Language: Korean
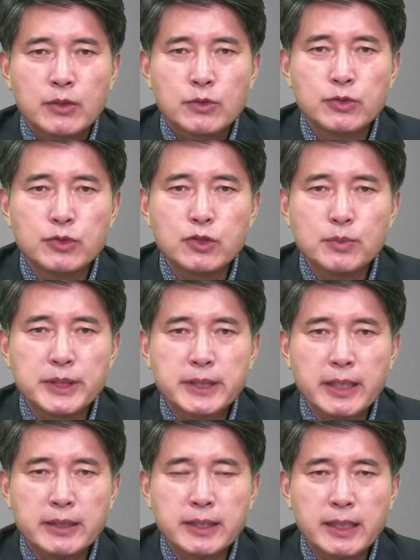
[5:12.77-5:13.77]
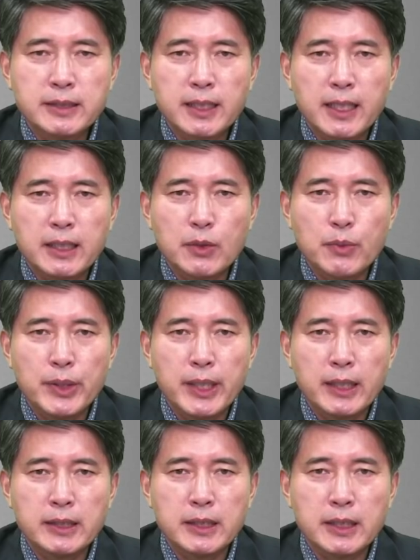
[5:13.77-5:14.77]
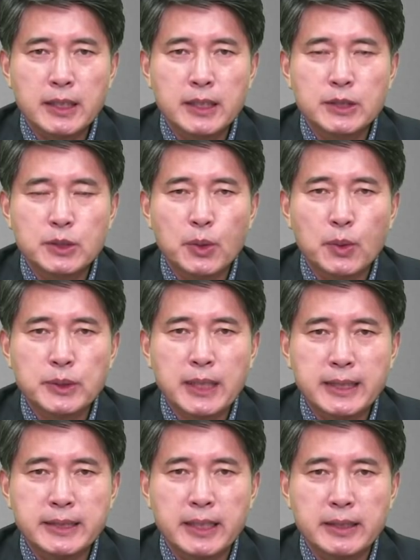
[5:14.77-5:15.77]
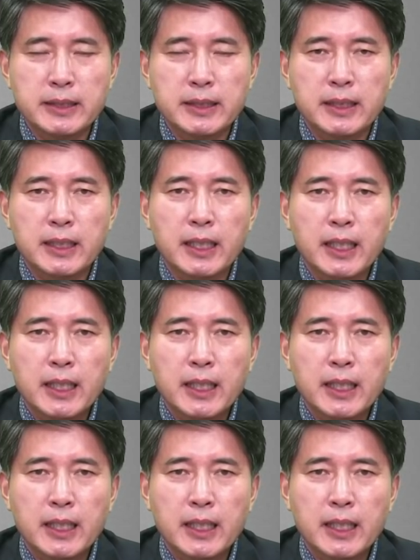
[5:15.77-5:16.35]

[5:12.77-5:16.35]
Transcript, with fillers: 군수물자를 생산하기 위한 기초 자재를